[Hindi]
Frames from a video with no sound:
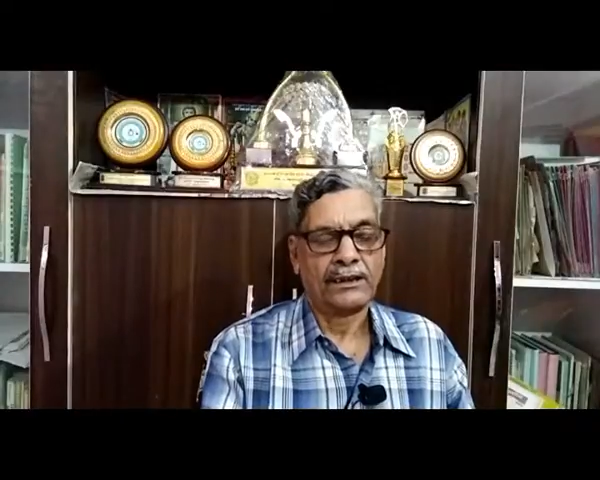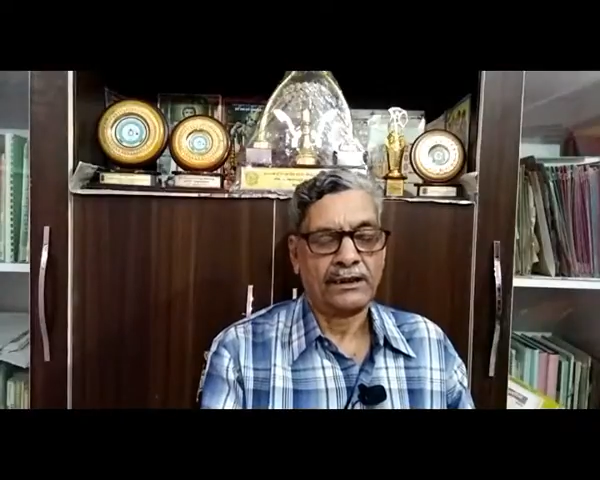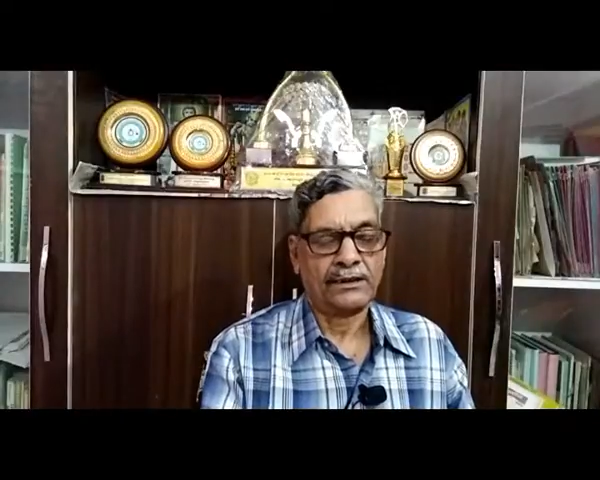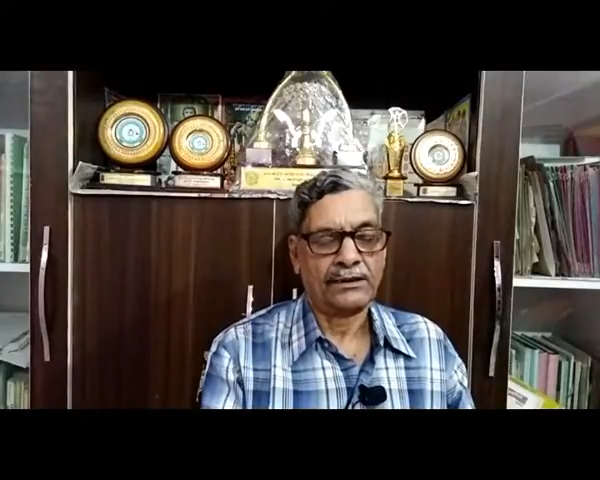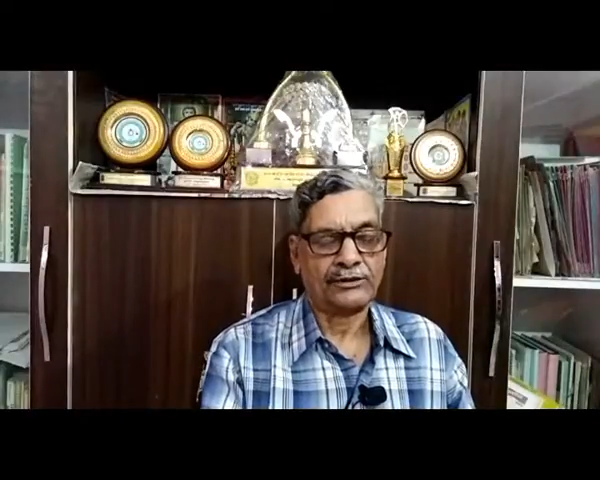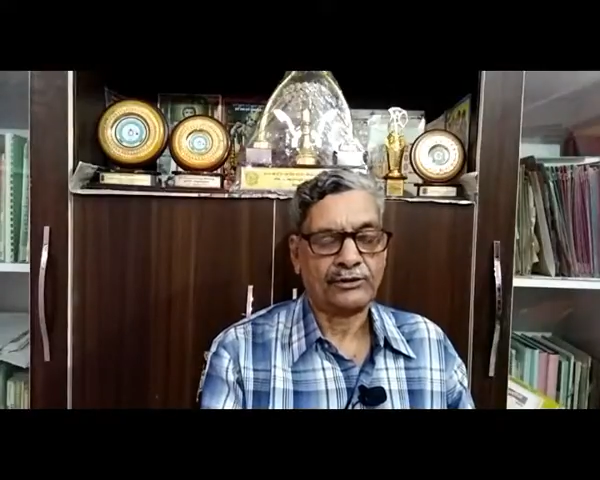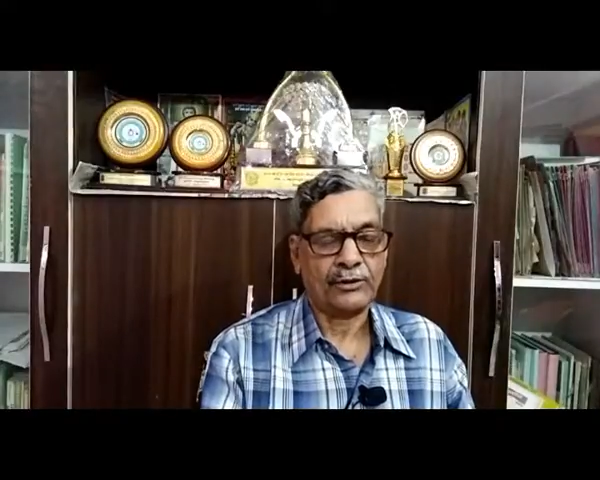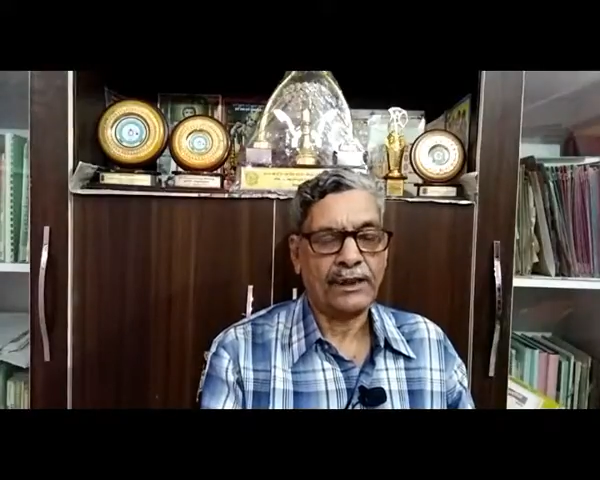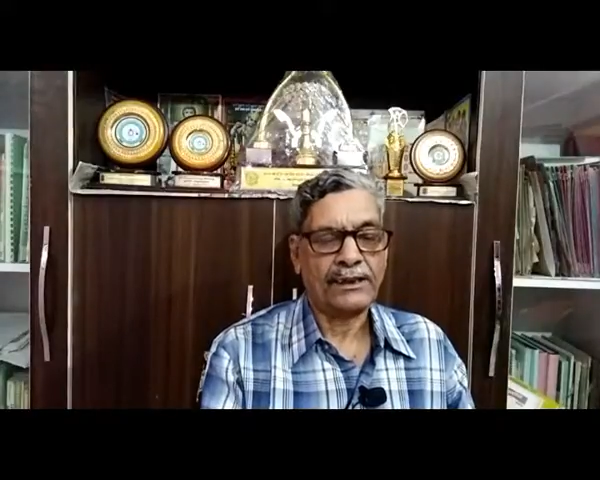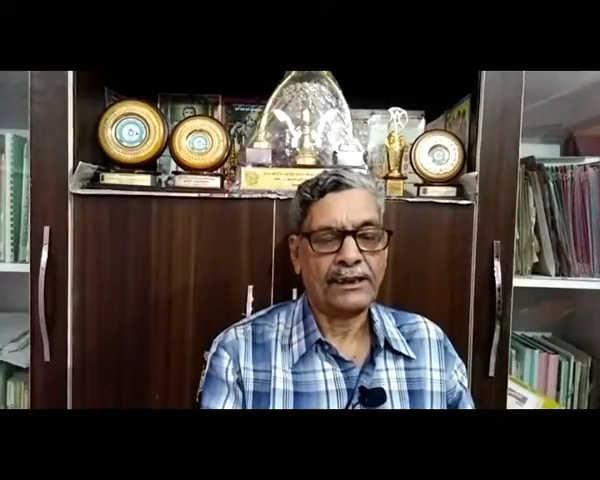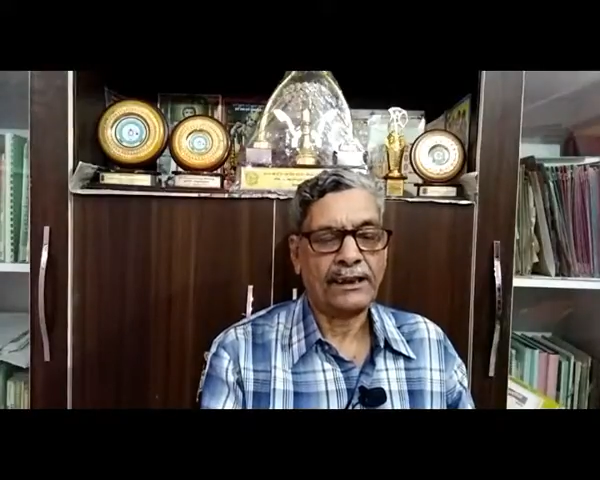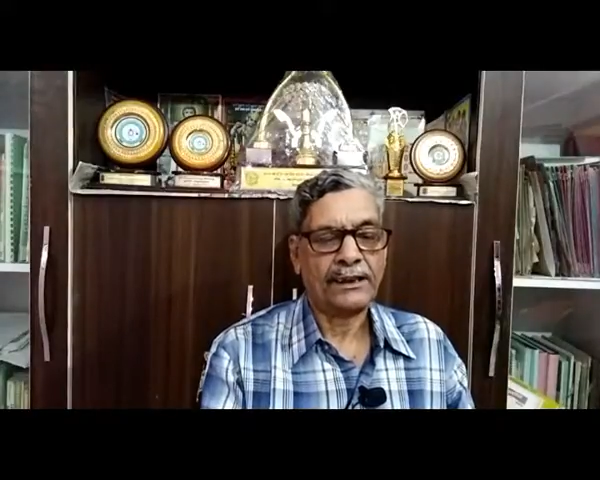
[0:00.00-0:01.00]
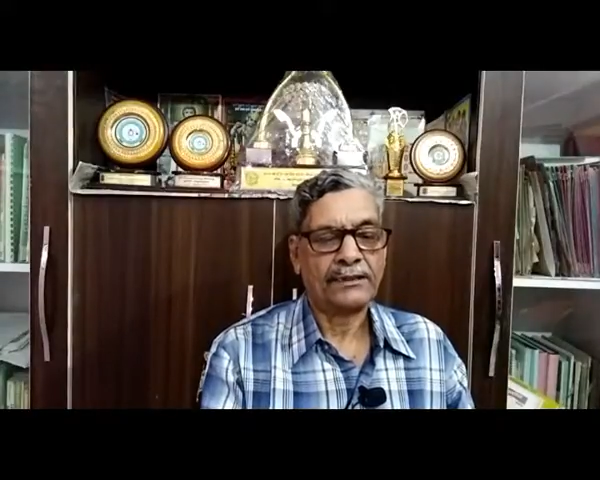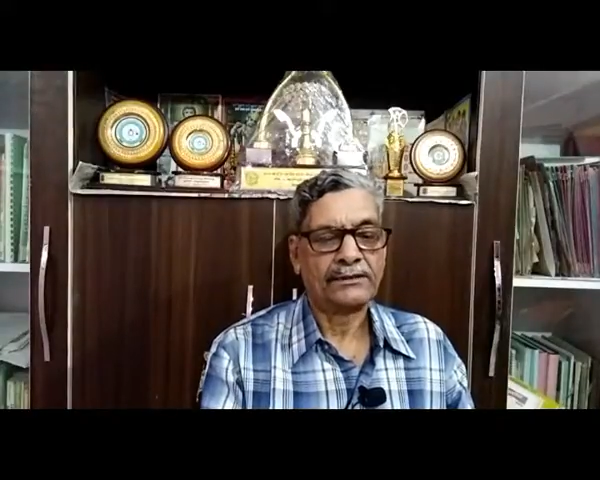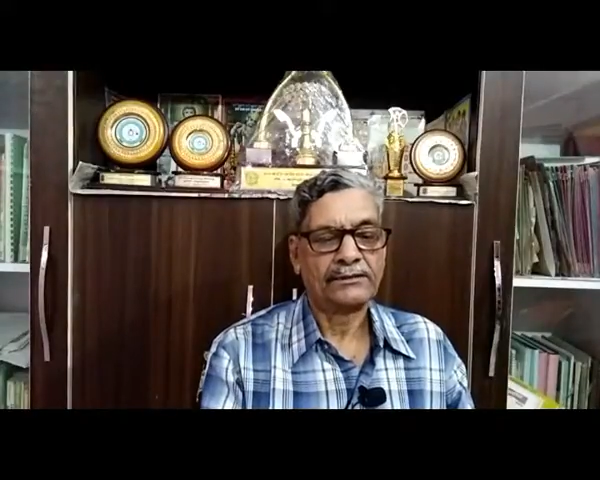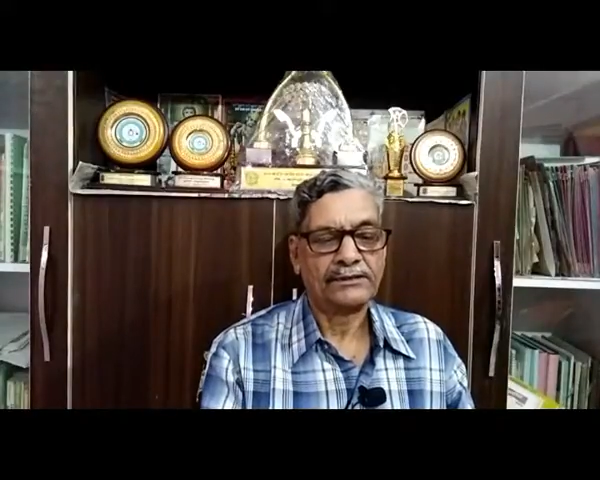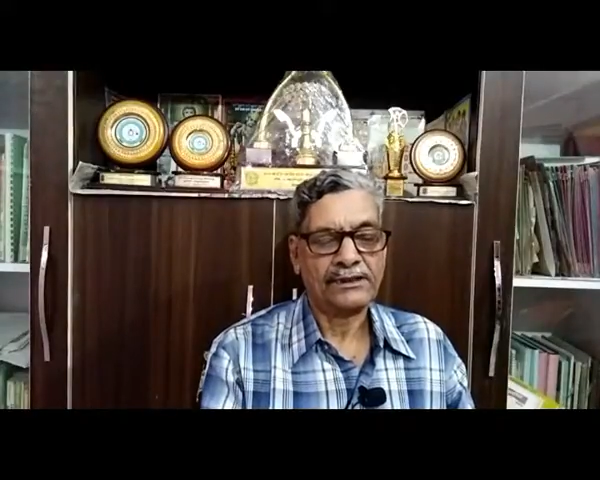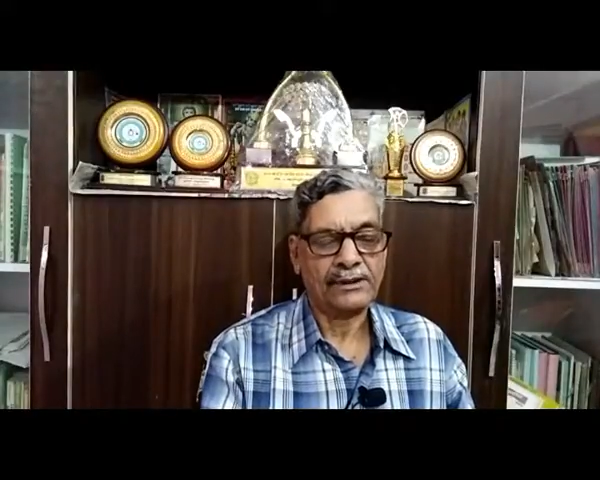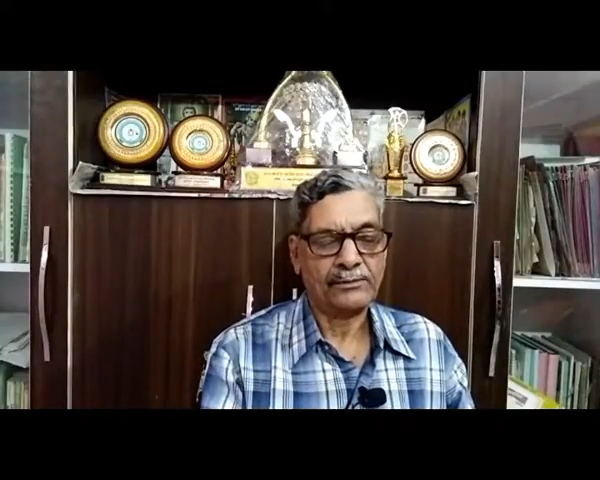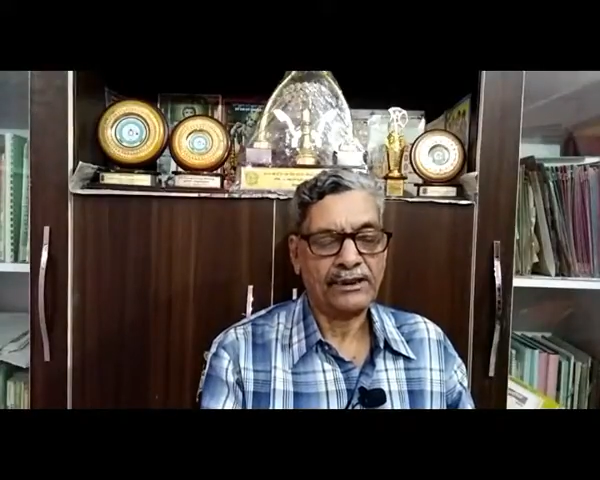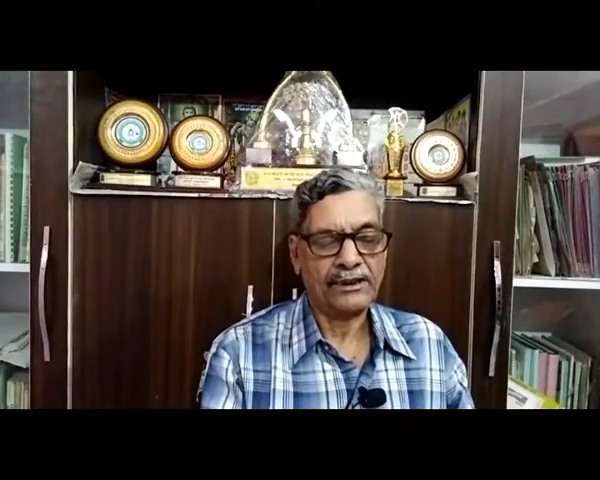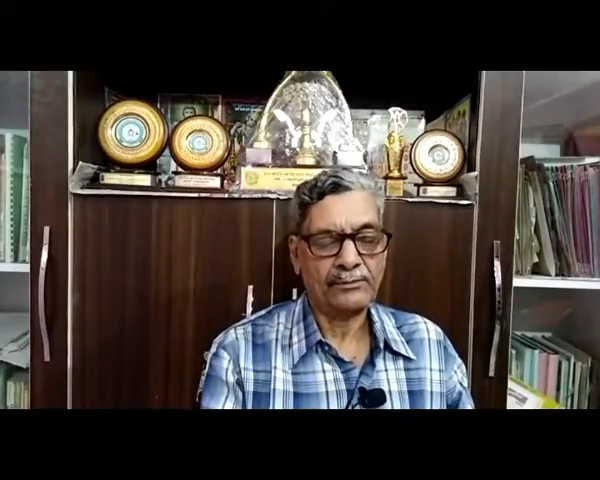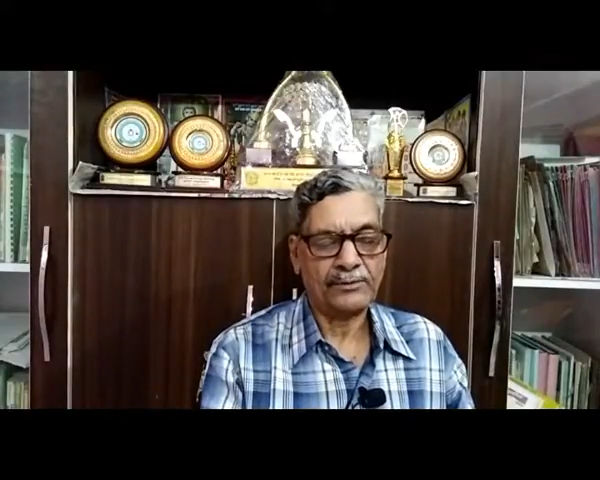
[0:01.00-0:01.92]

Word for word: चौलाई है इनमें ये